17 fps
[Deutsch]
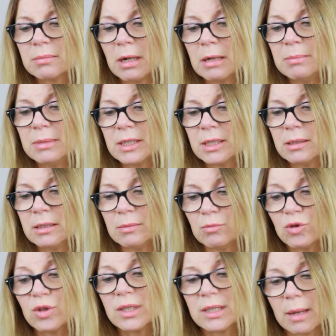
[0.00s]
Mal mit
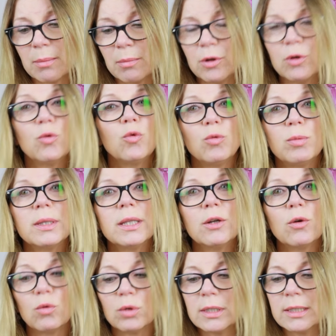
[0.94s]
ihm zusammen über
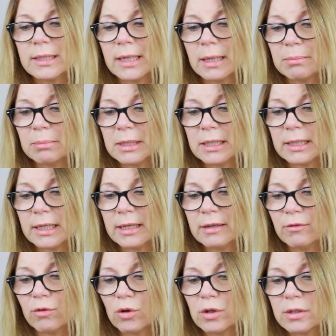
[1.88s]
den roten Teppich
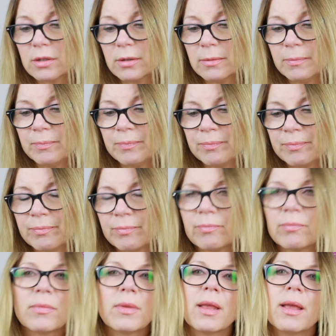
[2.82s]
gehen wollte.
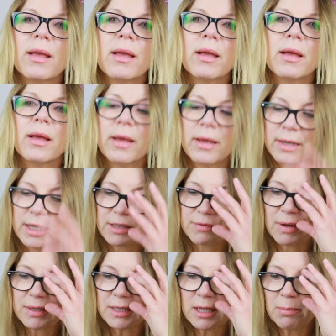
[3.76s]

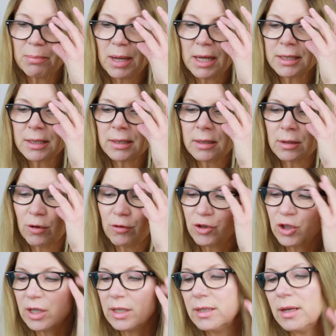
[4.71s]
Das Wasser prasselte auf
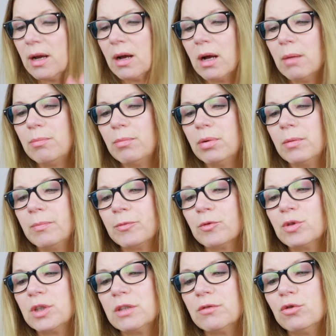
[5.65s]
Jenny herab
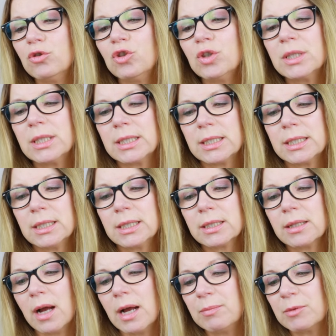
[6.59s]
und sie wünschte sich
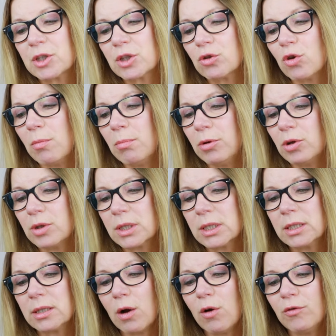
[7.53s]
insgeheim, dass Tom
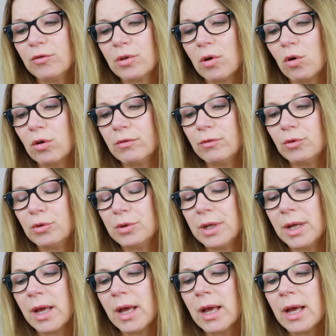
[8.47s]
plötzlich auftauchen
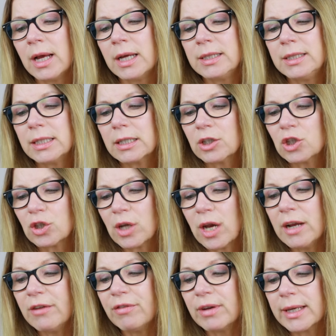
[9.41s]
würde, sie ihren
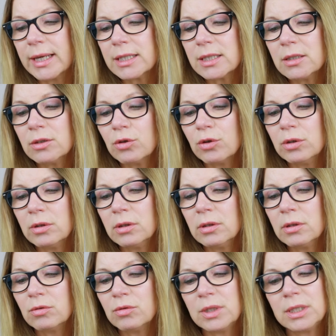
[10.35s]
Streit vergessen
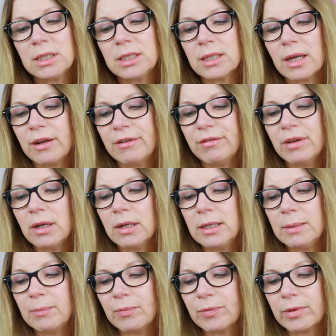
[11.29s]
könnten und sie sich einfach
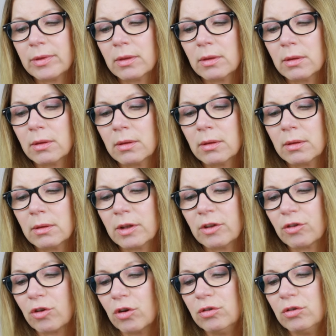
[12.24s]
liebten.
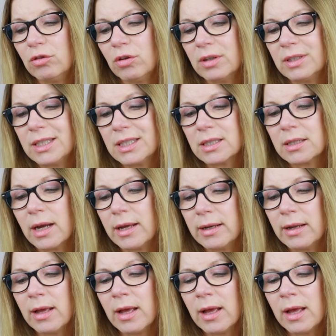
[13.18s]
Das konnte doch nicht
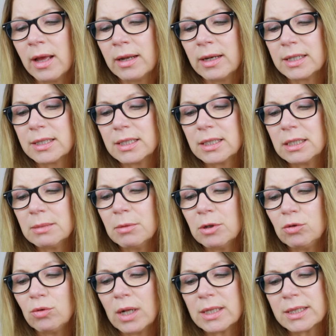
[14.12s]
sein, dass er sie immer
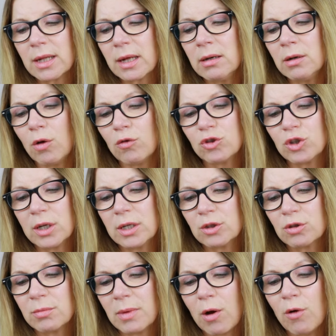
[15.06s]
nur als Anlaufstelle
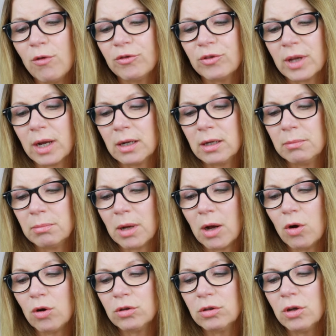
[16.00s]
zum Auftanken
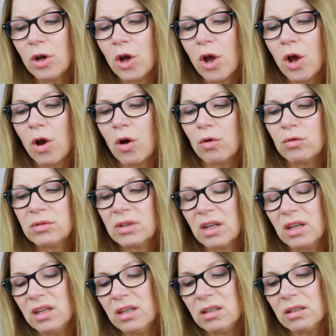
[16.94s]
brauchte und
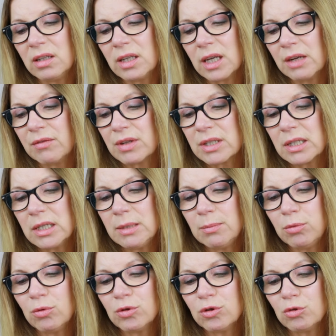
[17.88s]
gelegentlich etwas
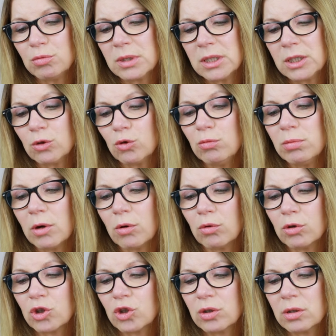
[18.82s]
lieblos über sie drüber
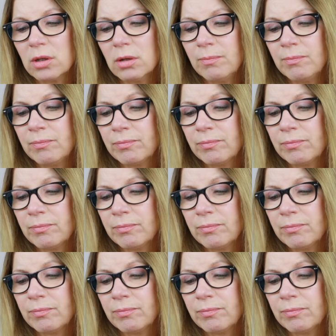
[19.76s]
rutschte.